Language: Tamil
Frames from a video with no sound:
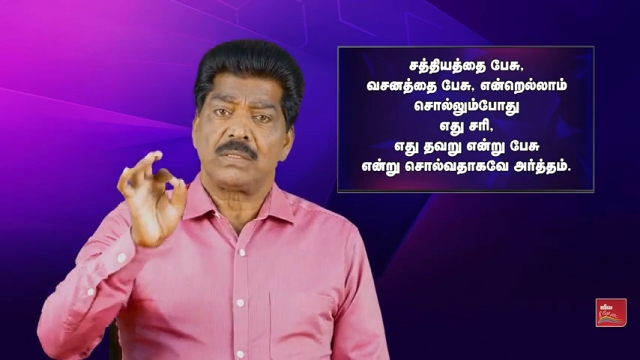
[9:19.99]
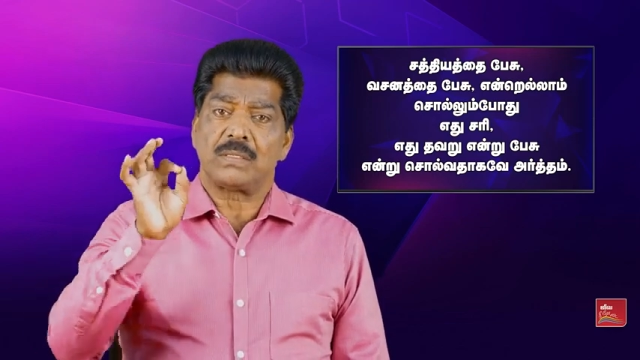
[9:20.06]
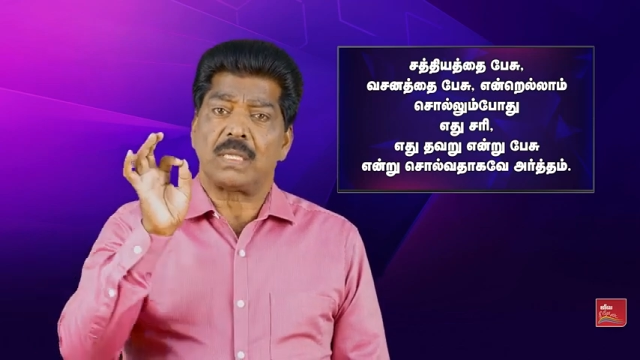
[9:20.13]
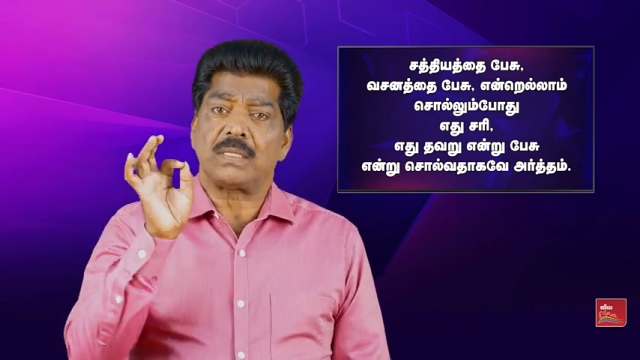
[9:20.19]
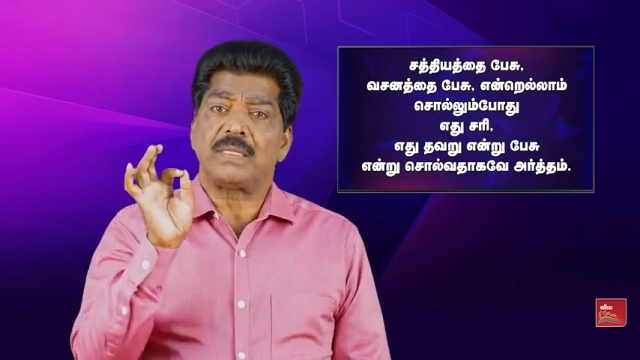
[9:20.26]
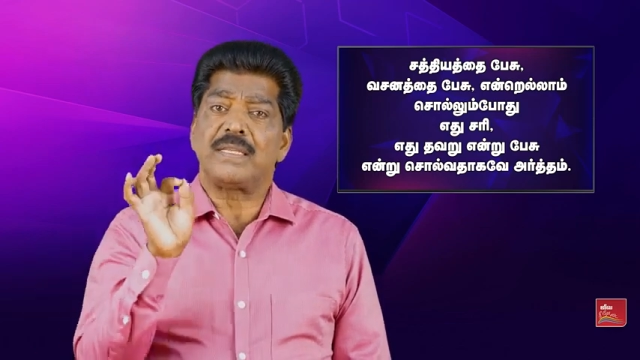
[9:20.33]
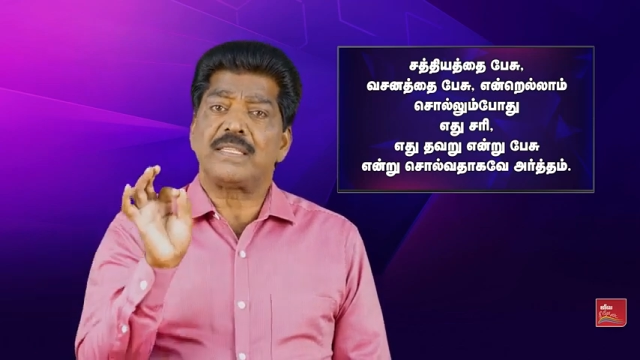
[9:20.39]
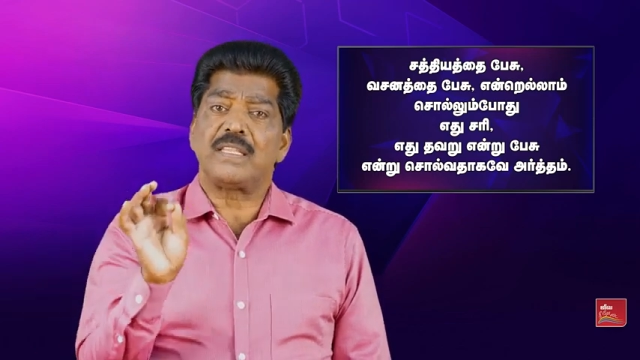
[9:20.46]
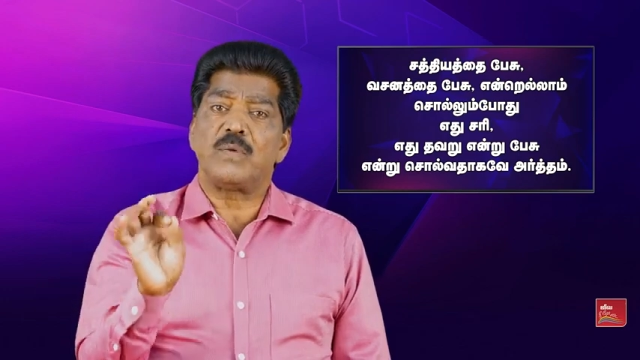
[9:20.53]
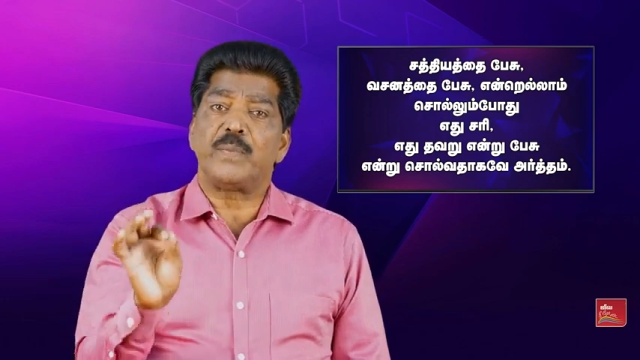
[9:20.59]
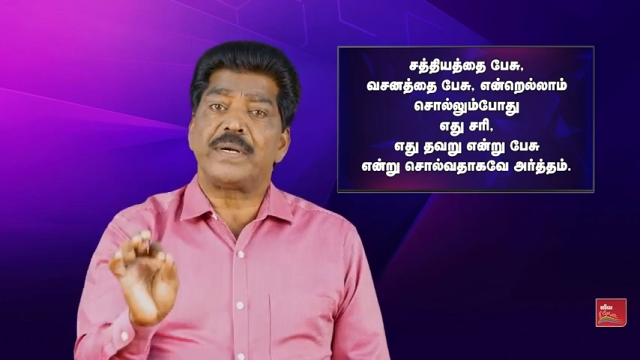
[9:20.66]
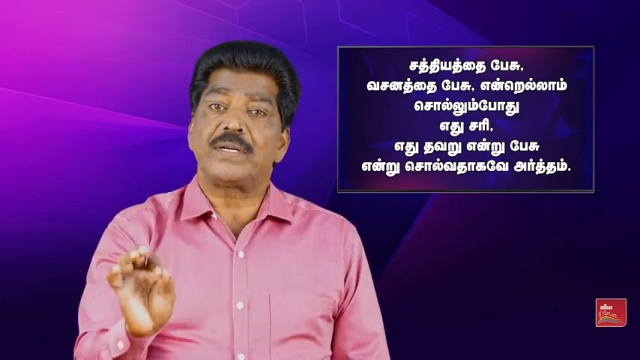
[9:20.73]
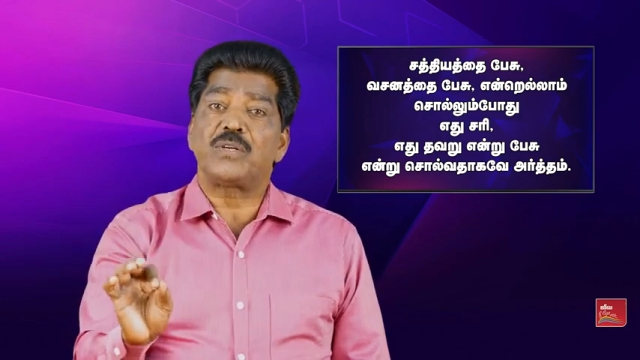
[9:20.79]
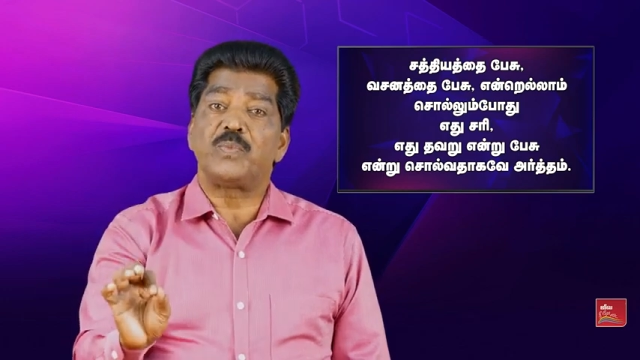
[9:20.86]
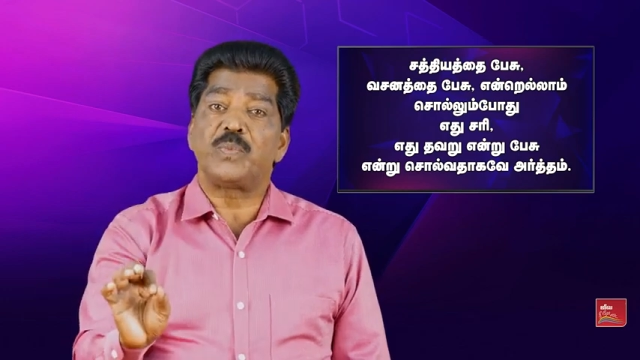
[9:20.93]
சத்தியத்தை
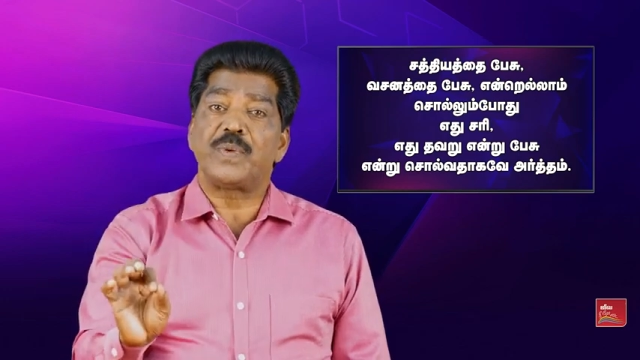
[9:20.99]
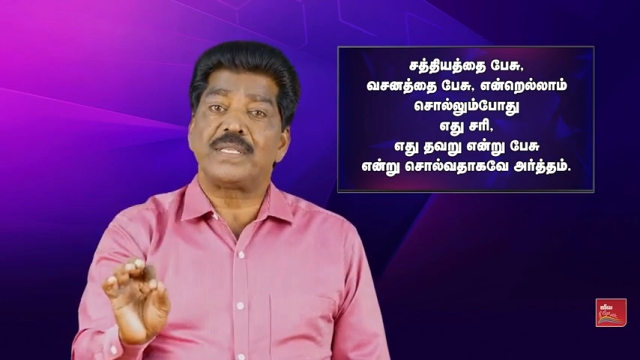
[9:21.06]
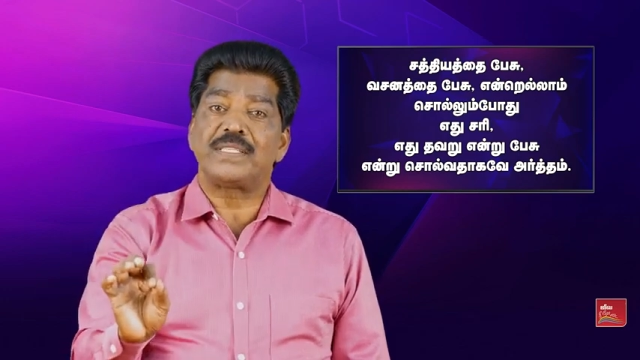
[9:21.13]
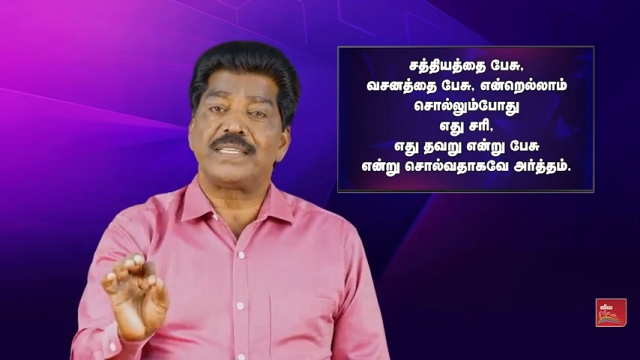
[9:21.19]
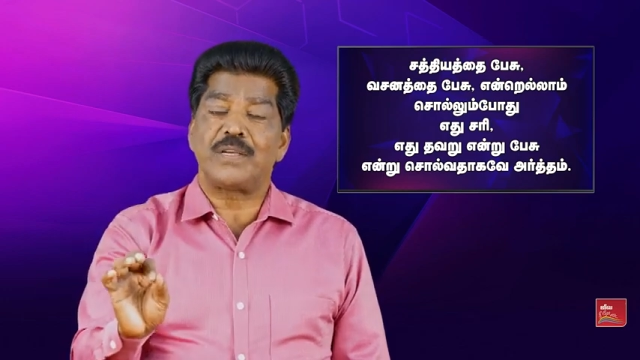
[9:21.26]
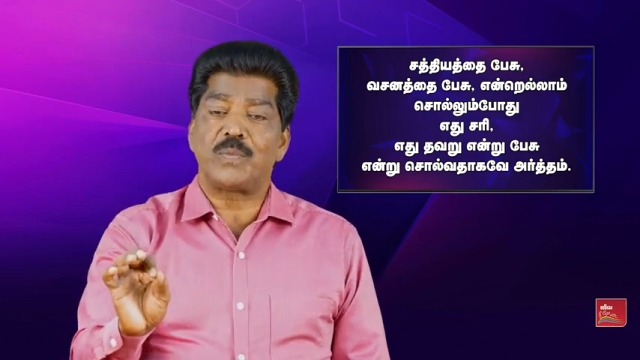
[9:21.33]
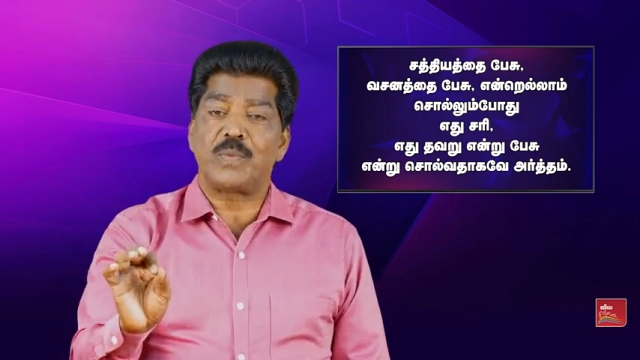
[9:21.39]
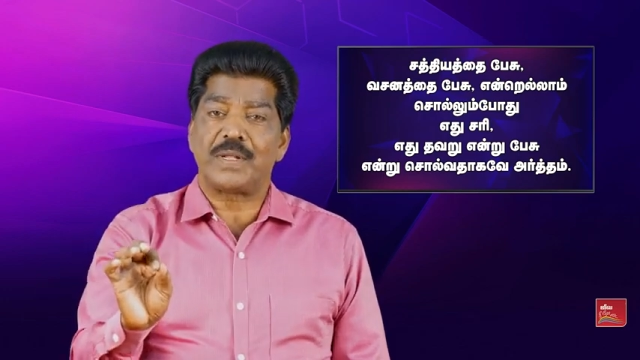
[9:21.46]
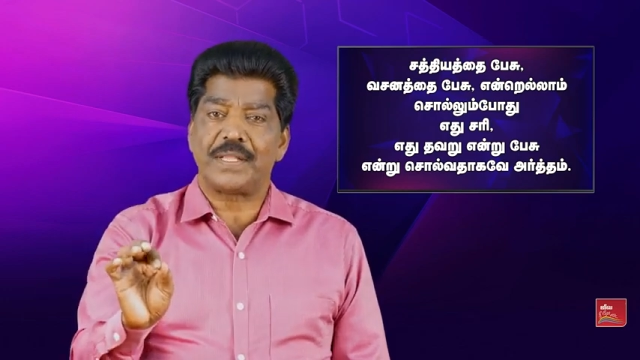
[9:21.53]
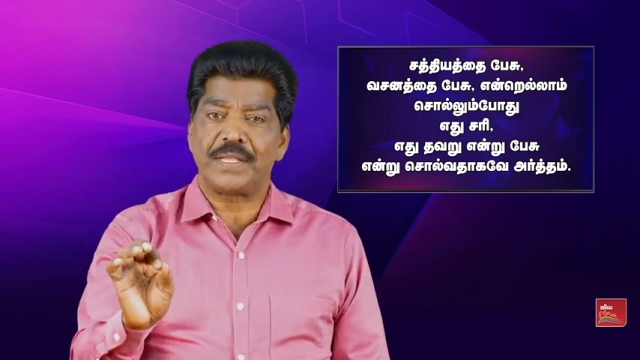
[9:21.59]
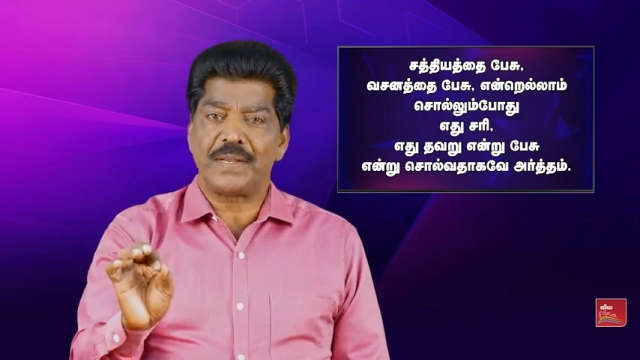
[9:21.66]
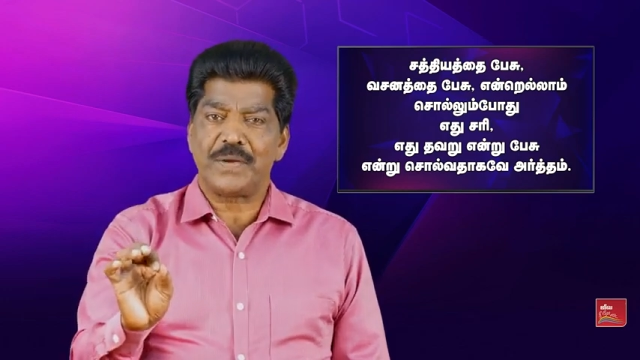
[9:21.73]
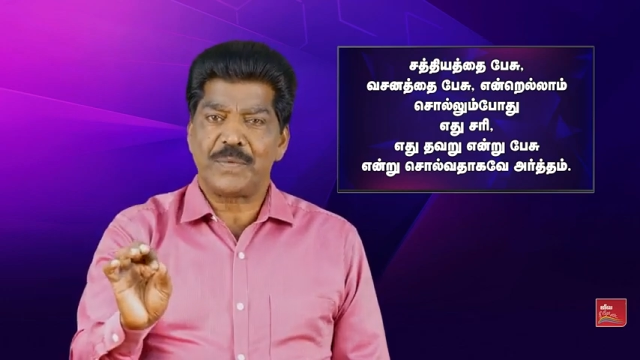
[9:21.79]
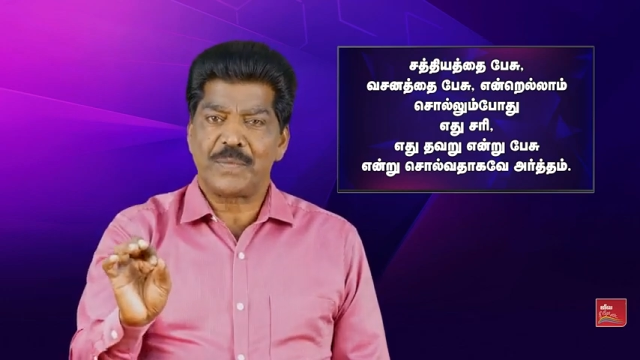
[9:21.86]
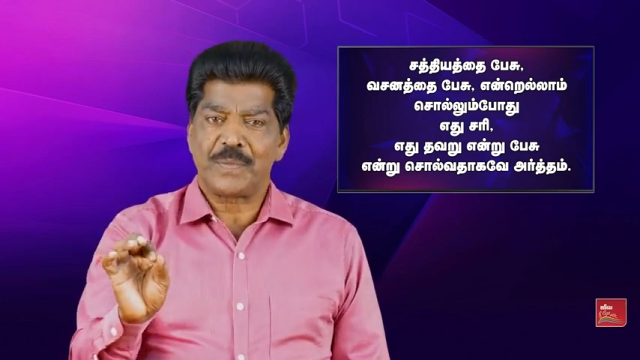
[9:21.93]
மட்டும் பேசுங்க
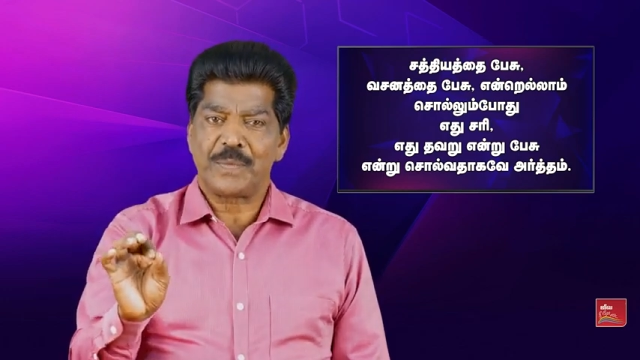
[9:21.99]
பிரதர்